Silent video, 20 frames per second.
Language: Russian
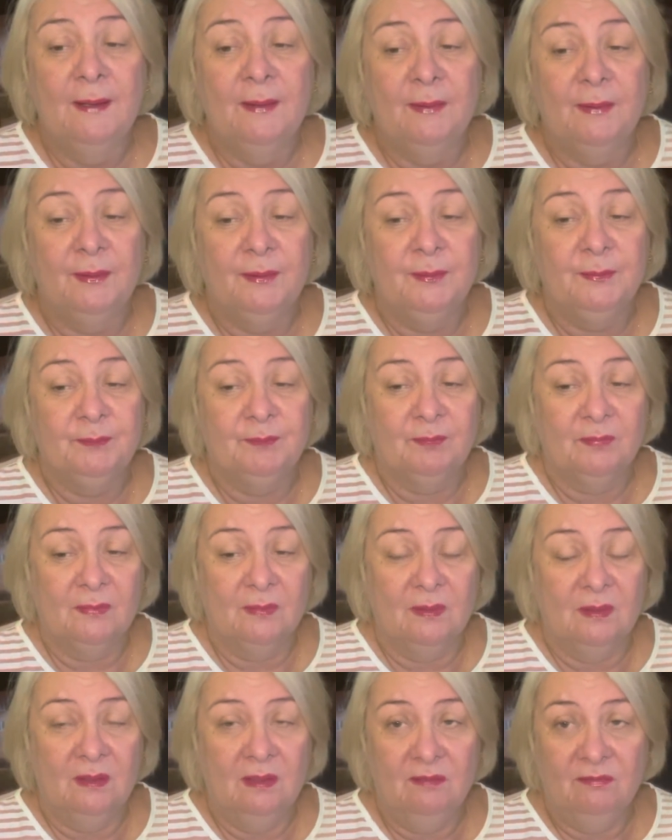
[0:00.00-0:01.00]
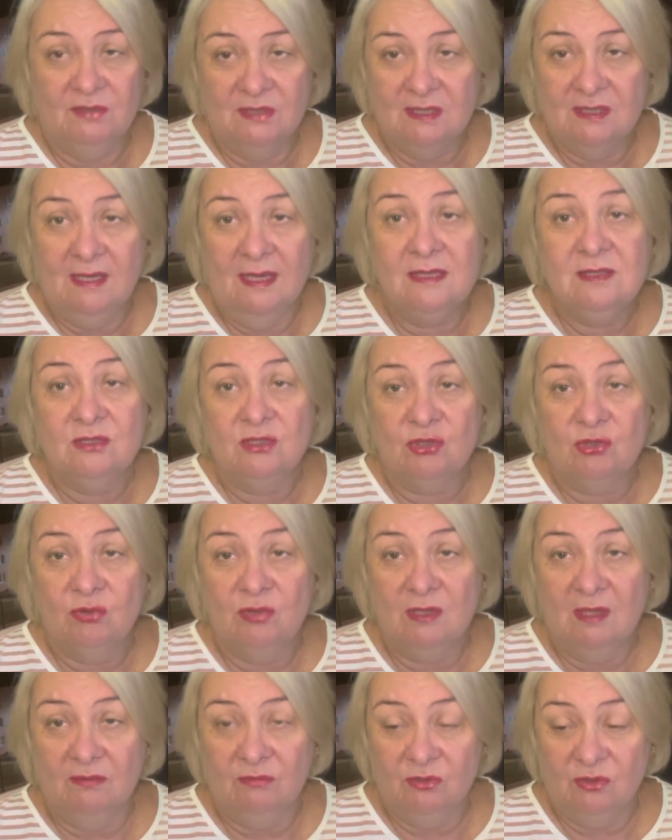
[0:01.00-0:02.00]
Эм, и вы знаете, что
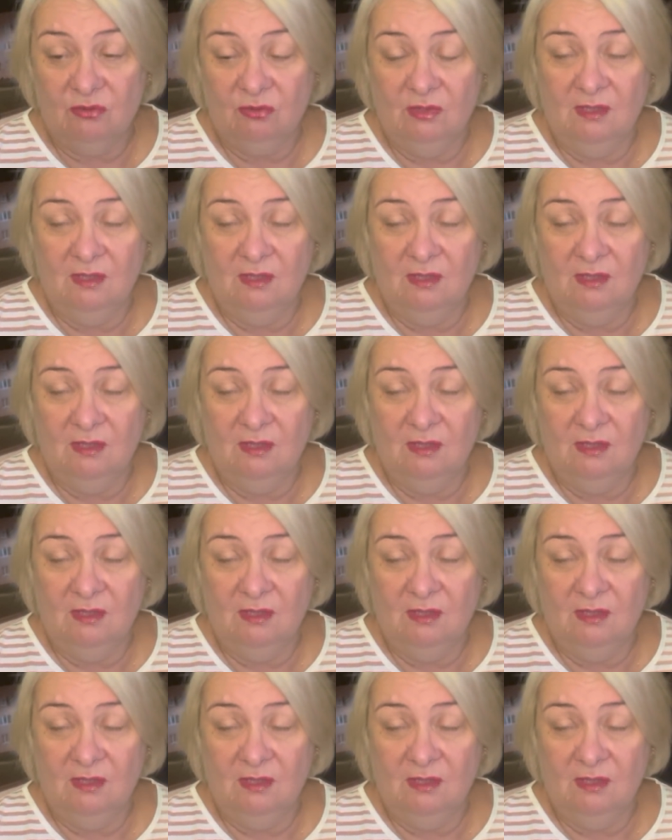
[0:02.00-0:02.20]
я вот